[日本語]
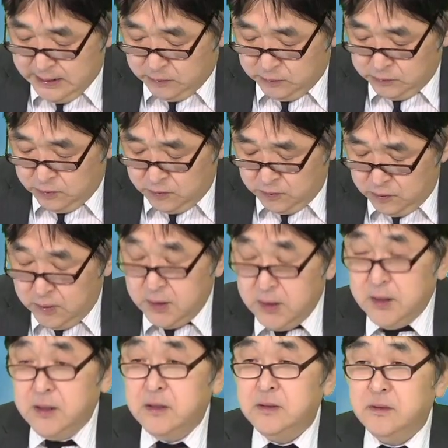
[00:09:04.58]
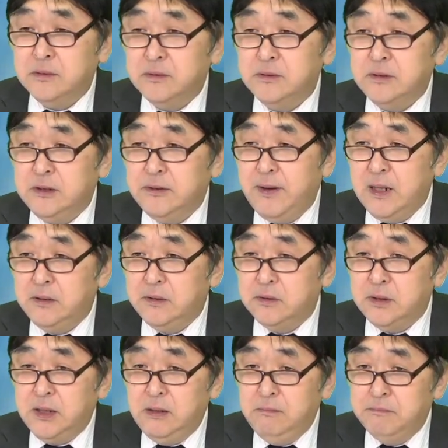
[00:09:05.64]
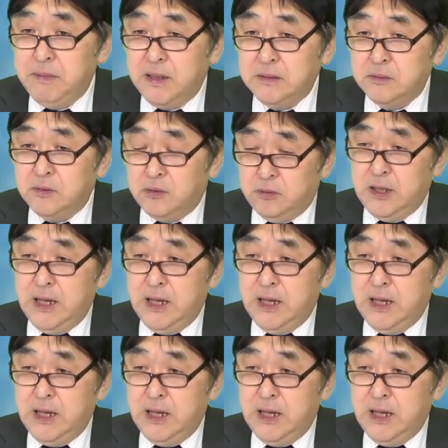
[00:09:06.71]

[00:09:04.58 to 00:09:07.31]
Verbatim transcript: このいわゆるインバウンド、